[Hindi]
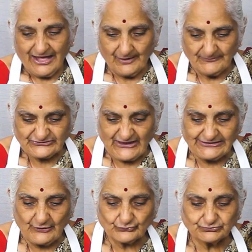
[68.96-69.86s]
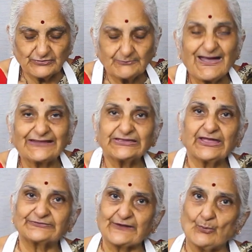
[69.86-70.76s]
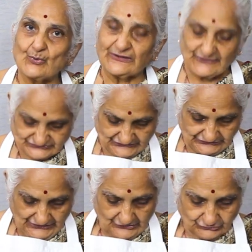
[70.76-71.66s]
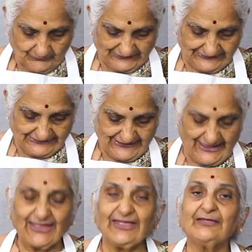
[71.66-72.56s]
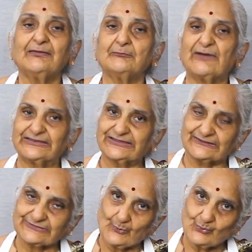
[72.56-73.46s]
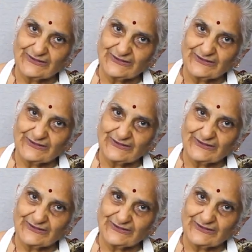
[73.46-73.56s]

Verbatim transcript: हमें चाहिए उसमें बारीक कटा हुआ लहसुन तो मैंने लिया है बारीक कटा हुआ